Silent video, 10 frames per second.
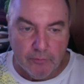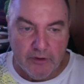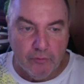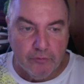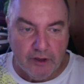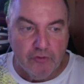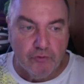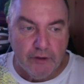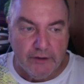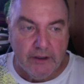Mais donc ça, je vous
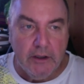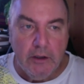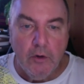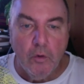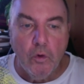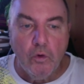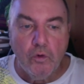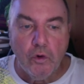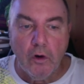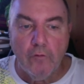tiendrai au
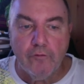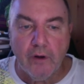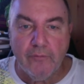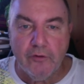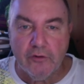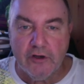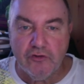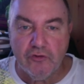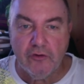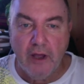courant au fur et à mesure que les
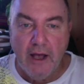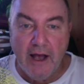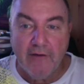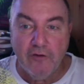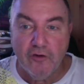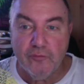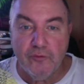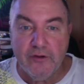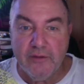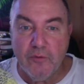choses avancent, puisqu'il me